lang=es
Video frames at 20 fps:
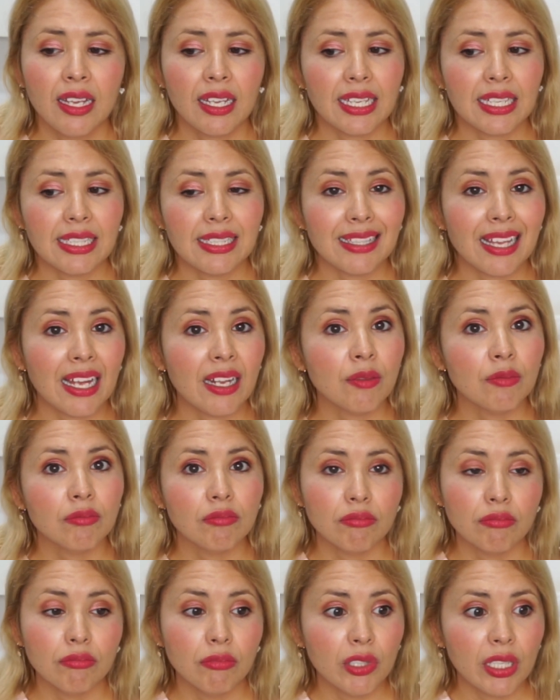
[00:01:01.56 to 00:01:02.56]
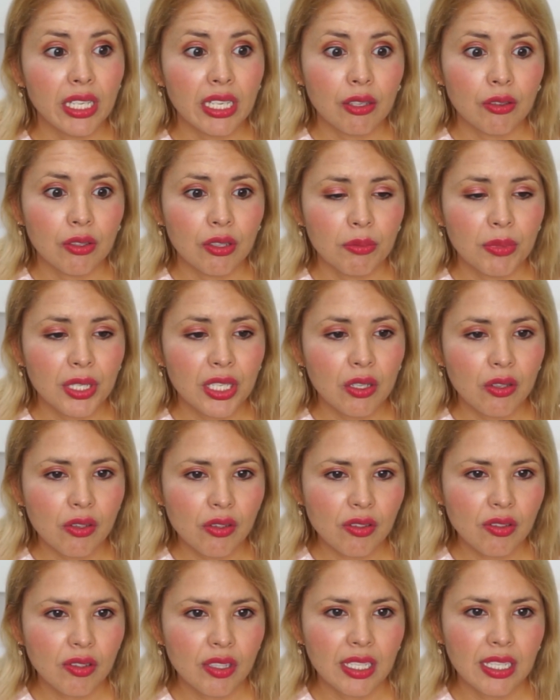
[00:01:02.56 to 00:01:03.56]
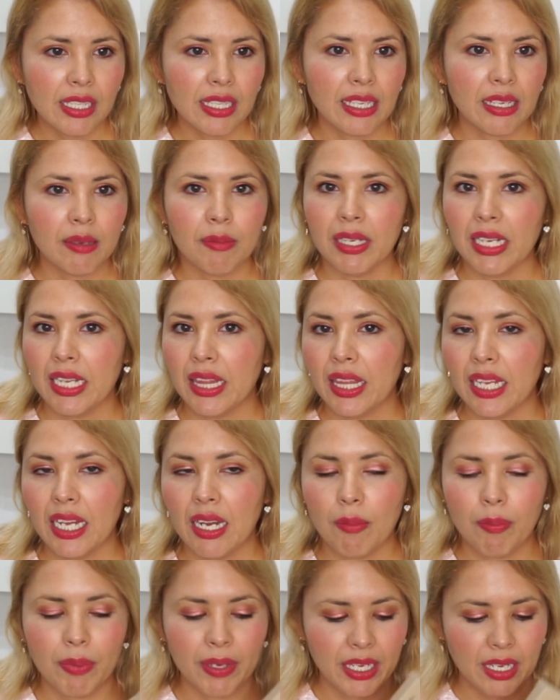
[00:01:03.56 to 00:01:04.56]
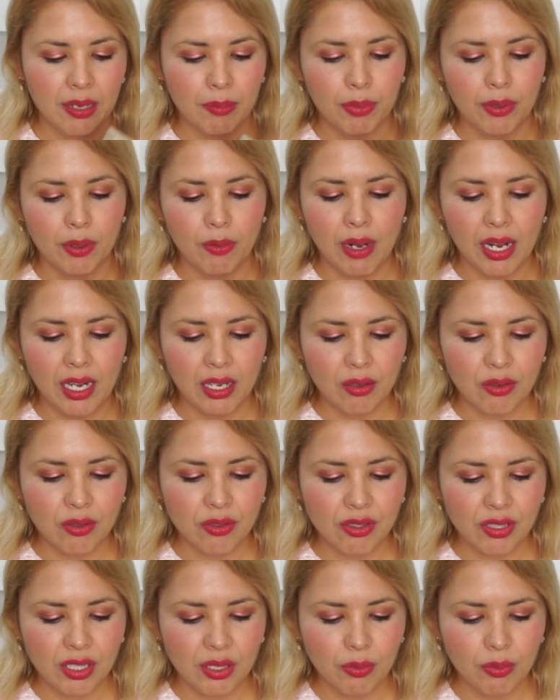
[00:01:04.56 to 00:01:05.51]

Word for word: que están muy económicos y que merece la pena probarlos.